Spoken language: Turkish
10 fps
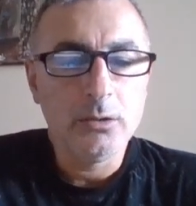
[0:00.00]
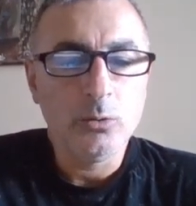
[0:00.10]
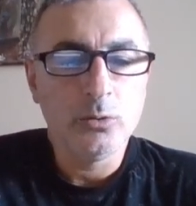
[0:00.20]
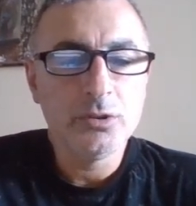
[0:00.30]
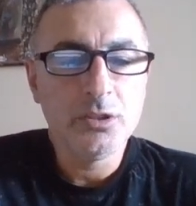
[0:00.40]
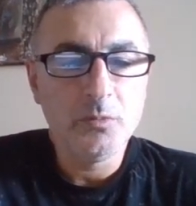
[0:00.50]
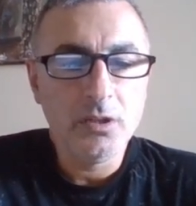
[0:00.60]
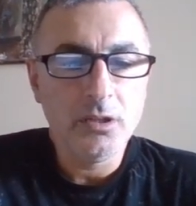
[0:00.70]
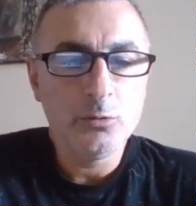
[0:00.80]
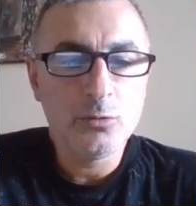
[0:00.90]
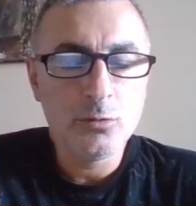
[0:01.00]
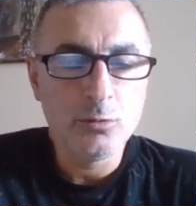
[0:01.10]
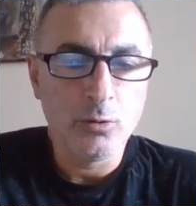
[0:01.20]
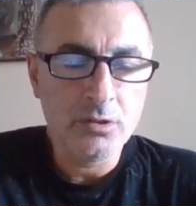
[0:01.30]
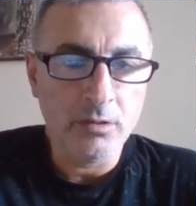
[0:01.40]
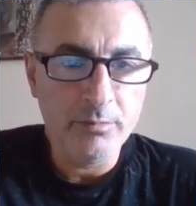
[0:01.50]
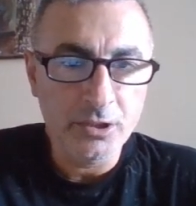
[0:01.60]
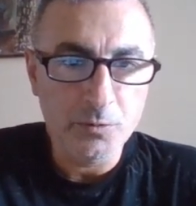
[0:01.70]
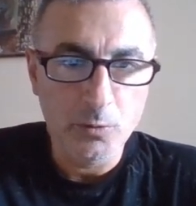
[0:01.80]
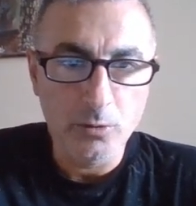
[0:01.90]
12 milyar
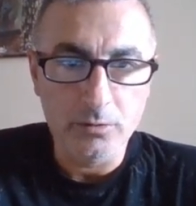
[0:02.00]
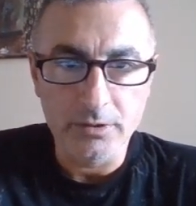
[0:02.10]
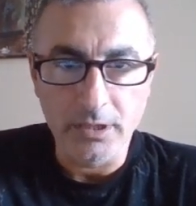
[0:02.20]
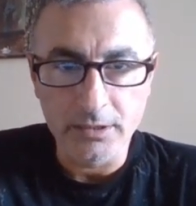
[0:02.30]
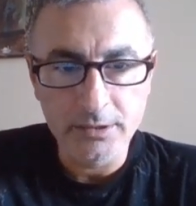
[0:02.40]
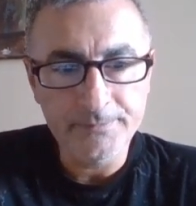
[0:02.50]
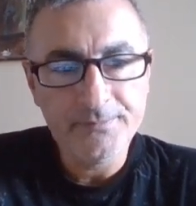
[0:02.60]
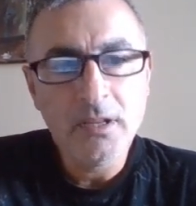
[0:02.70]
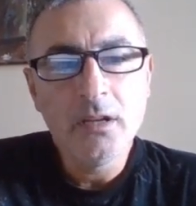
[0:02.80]
395 milyon liraydı